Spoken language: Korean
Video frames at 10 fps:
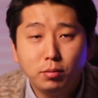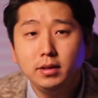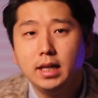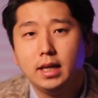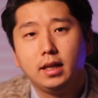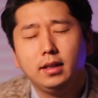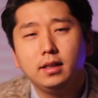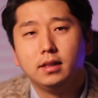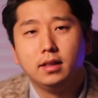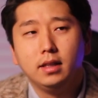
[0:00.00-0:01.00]
두 번째
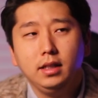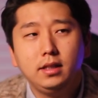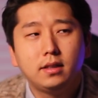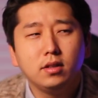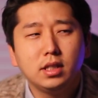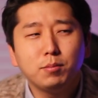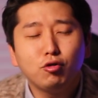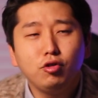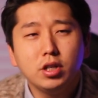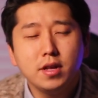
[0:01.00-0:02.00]
얘기는
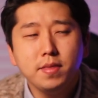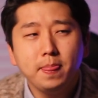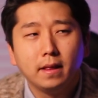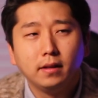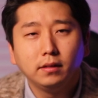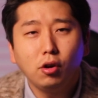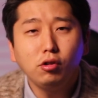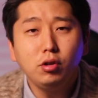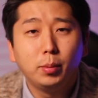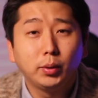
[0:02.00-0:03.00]
2019년
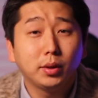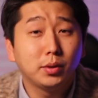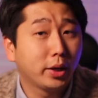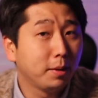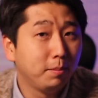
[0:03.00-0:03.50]
서울 모터쇼